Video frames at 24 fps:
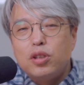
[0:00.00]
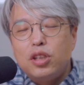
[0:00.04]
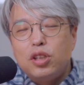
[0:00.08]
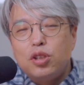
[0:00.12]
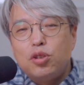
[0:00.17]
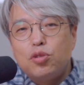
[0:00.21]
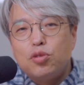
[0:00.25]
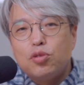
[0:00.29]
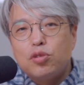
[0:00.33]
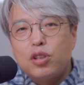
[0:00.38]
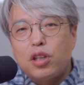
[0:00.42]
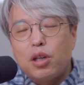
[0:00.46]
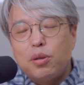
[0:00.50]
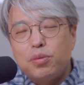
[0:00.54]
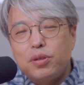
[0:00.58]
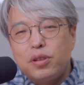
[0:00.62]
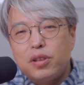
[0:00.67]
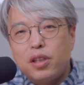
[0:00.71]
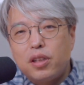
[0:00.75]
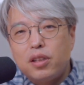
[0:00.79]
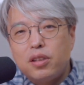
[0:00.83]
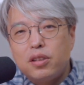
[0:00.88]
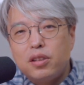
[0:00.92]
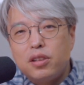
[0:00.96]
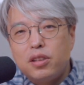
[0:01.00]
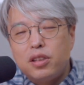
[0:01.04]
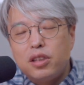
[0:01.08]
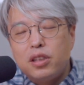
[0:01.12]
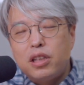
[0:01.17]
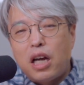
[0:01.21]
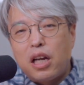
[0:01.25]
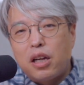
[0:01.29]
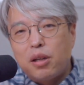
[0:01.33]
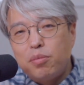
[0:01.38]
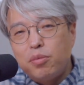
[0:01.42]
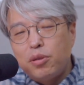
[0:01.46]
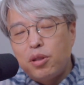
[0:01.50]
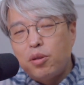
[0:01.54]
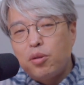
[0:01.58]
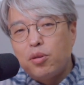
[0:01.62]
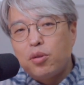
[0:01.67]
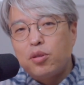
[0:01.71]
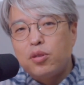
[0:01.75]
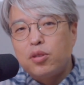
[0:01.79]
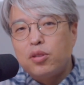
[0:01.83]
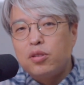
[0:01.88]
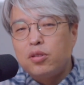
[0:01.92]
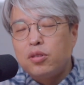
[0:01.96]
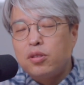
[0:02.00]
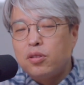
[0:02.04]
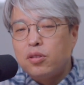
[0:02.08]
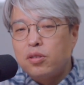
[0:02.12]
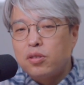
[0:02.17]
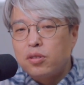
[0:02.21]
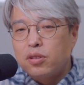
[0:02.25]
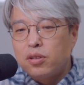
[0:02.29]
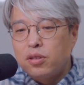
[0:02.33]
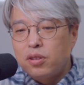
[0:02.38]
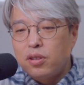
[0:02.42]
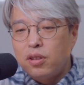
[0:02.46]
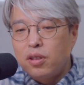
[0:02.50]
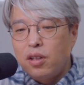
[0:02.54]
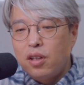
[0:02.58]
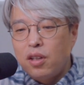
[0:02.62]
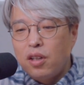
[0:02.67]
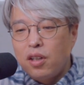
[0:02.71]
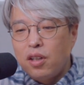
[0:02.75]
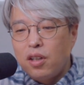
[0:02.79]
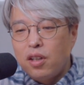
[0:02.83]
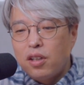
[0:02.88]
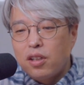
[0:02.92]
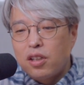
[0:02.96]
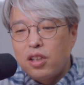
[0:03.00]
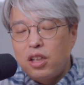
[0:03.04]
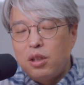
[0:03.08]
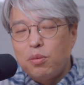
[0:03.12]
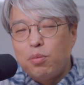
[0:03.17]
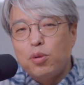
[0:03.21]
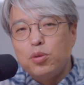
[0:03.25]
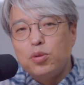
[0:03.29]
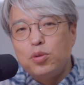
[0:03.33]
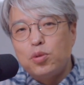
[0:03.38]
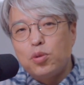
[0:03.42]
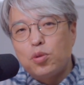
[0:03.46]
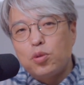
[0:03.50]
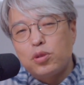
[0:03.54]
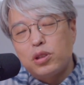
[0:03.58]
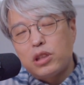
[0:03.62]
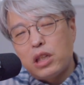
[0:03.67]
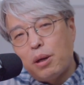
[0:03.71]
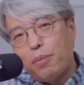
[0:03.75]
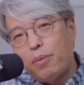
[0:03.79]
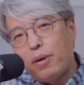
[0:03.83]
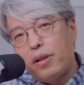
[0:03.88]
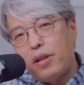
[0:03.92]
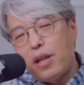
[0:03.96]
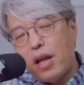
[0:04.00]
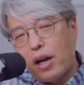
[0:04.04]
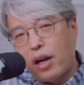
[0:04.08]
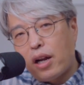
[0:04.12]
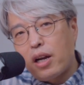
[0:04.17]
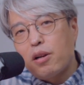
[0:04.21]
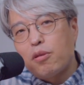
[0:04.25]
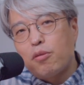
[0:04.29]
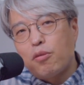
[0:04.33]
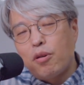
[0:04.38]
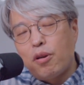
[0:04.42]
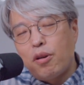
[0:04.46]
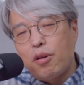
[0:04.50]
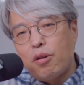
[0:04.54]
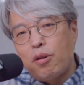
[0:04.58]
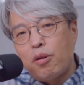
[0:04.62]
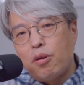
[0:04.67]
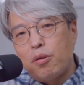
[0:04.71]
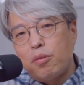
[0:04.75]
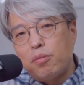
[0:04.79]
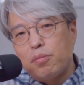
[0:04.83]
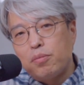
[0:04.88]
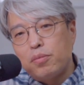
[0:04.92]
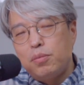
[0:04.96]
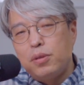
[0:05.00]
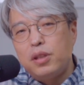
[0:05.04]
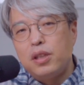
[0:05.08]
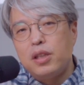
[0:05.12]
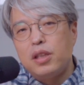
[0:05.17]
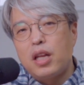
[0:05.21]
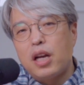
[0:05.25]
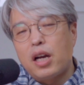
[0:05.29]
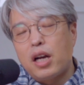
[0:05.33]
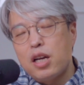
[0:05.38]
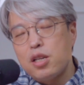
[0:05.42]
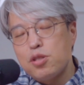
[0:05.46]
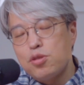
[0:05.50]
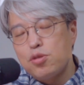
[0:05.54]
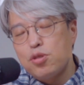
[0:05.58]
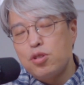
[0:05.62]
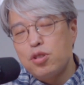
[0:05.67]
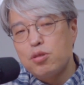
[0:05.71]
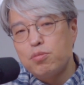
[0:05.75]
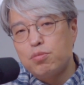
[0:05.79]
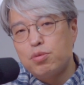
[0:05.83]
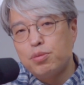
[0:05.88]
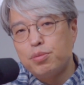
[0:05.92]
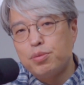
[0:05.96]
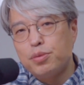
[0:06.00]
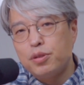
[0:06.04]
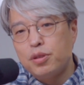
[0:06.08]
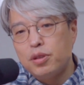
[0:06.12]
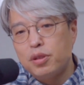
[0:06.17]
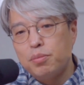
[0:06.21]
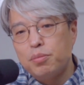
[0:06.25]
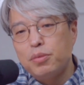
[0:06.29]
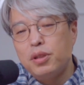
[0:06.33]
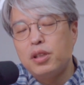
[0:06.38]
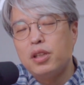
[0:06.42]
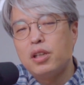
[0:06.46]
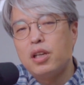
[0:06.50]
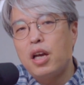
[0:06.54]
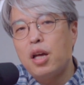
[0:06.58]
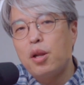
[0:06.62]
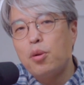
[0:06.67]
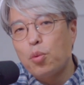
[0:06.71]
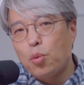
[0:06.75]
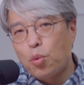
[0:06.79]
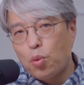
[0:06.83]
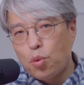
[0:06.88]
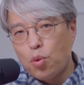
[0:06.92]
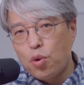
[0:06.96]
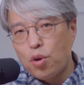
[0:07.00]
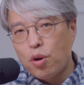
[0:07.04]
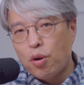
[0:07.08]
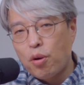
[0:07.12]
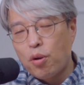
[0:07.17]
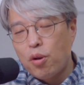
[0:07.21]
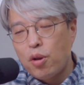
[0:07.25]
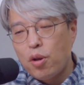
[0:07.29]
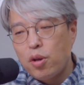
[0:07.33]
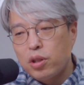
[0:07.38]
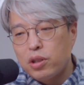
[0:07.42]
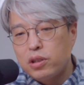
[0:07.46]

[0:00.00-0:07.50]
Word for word: EQ 값이라든지 나름대로 그런 것을 기본적으로 잡아 나갈 거예요. 미리 내가 할 수 있는 부분은 미리 해놓고요.